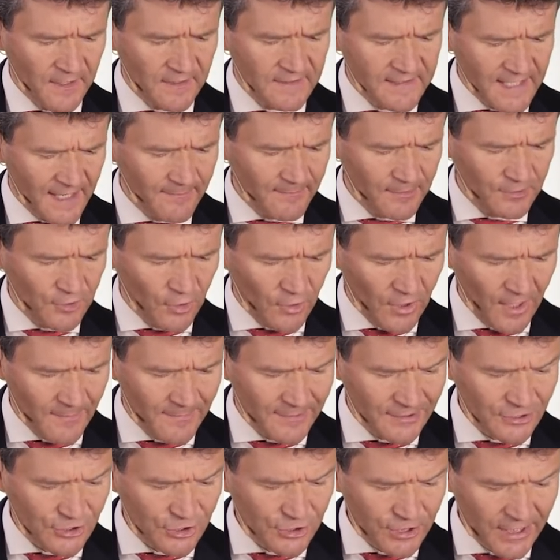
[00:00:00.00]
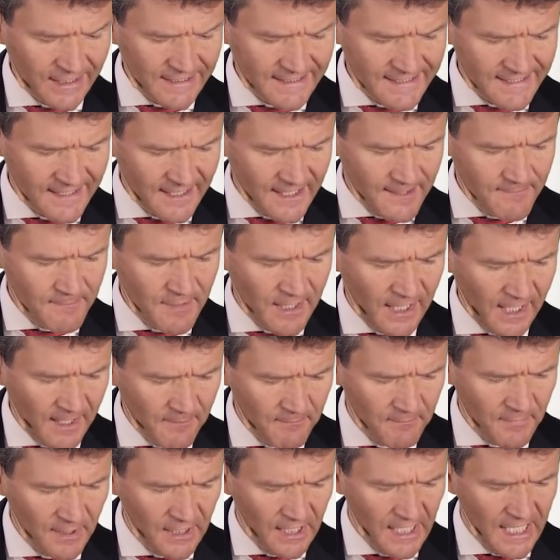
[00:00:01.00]
Sammelt euch aber Schätze im
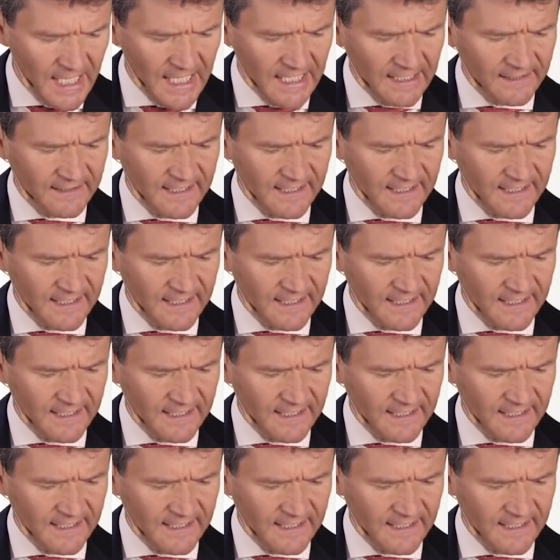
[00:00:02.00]
Himmel,